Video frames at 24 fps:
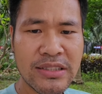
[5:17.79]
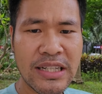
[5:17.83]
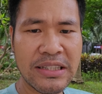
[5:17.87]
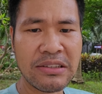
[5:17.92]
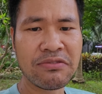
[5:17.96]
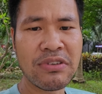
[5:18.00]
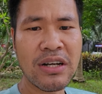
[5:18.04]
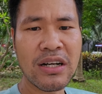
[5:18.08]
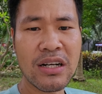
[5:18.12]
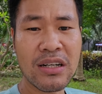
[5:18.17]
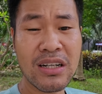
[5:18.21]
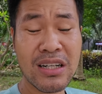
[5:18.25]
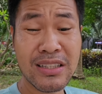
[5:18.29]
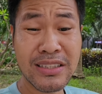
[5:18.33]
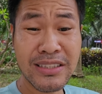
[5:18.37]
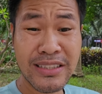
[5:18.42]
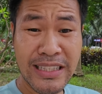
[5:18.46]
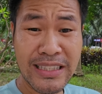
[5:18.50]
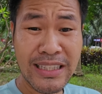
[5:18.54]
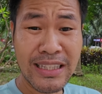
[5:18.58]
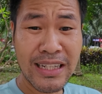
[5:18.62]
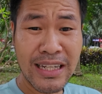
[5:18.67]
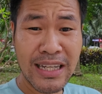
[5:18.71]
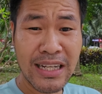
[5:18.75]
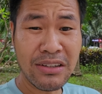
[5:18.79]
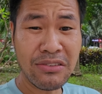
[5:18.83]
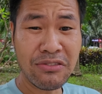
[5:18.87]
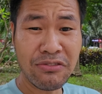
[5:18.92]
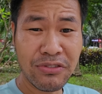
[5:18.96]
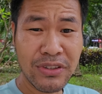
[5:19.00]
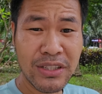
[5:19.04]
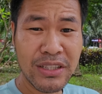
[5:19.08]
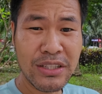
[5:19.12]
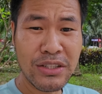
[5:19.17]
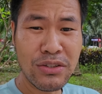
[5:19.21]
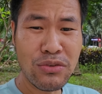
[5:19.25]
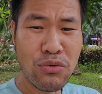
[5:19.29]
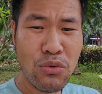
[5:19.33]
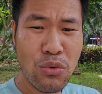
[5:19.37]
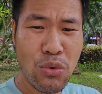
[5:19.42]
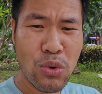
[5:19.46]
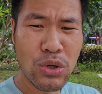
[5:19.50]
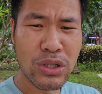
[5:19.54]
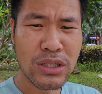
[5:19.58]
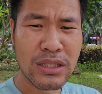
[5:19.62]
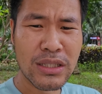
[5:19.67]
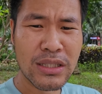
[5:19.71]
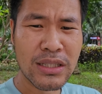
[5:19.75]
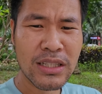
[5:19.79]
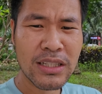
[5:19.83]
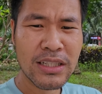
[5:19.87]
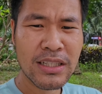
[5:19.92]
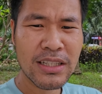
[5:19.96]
tránh tránh lãng phí nguồn